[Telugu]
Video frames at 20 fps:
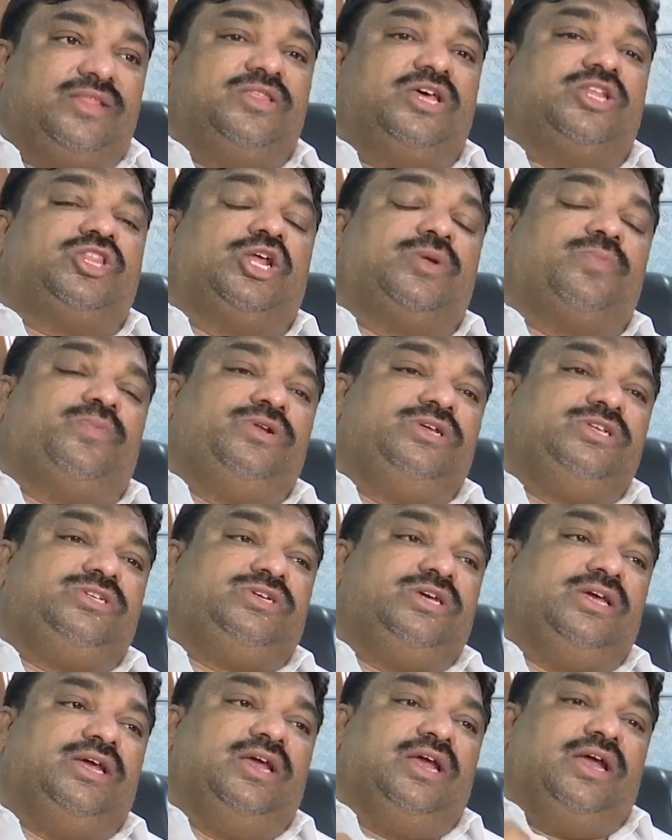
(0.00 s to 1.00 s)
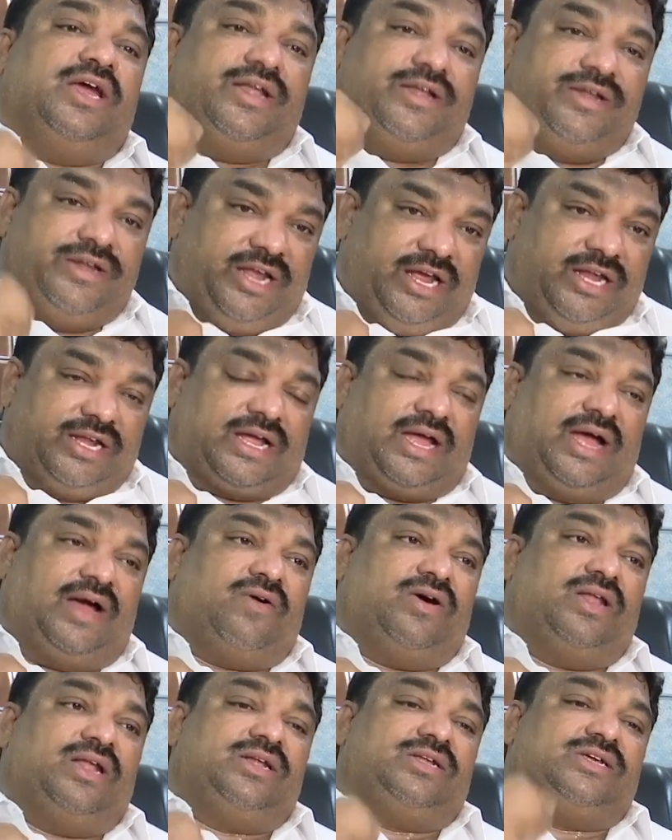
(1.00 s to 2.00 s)
అందరి తరపు నుంచి నేను
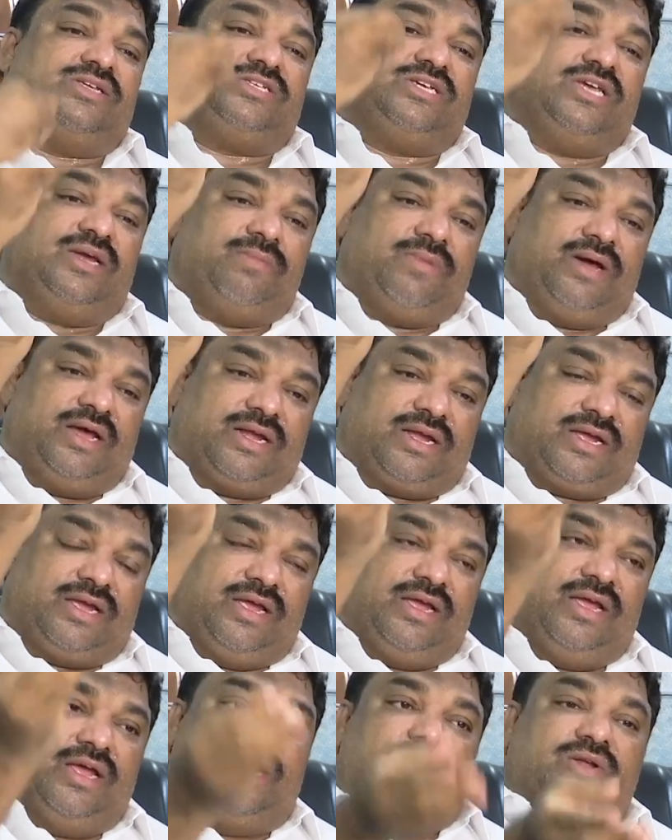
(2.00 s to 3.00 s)
కావాలంటే సీఎం గారికి